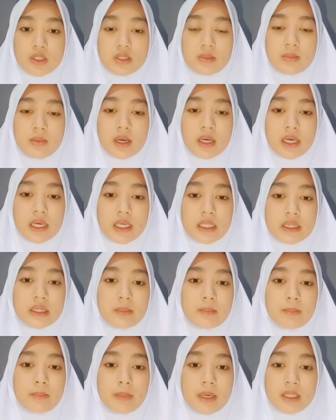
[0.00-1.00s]
sebagai
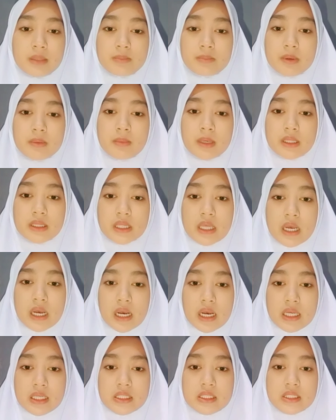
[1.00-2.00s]
tempat
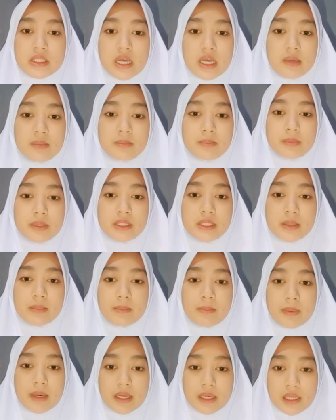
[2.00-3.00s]
pematangan dan
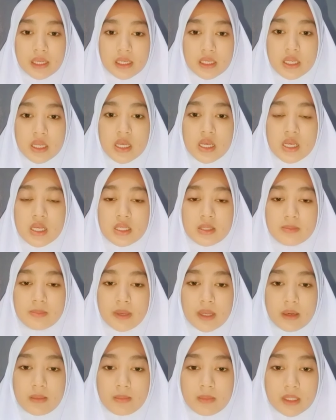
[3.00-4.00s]
penyimpanan
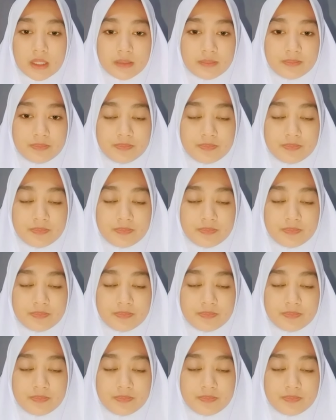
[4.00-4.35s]
sperma.